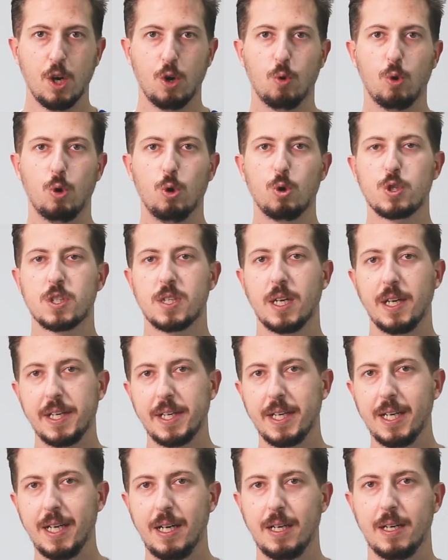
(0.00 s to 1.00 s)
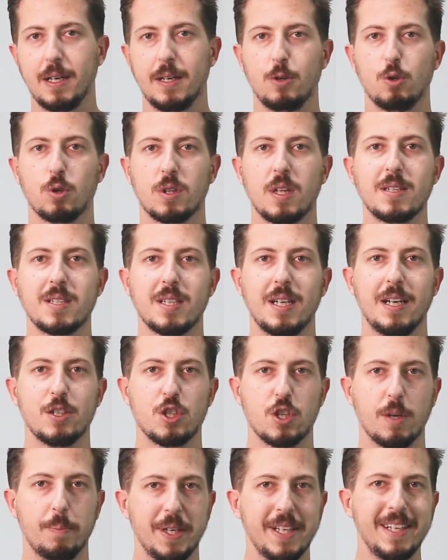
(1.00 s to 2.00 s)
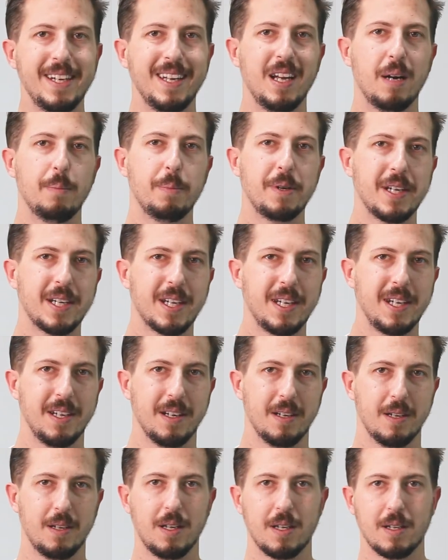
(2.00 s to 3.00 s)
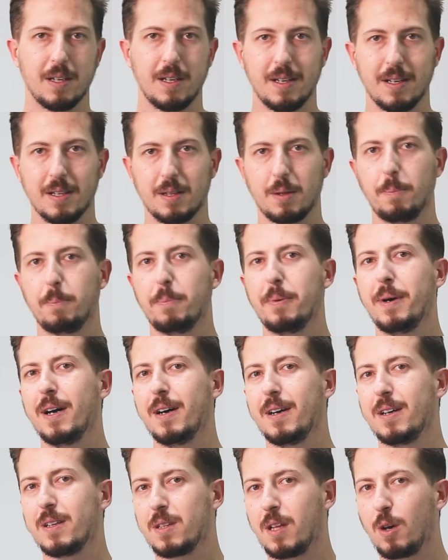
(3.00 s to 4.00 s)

وهو صحيح أنه تنصح الجمعية الأمريكية لأطباء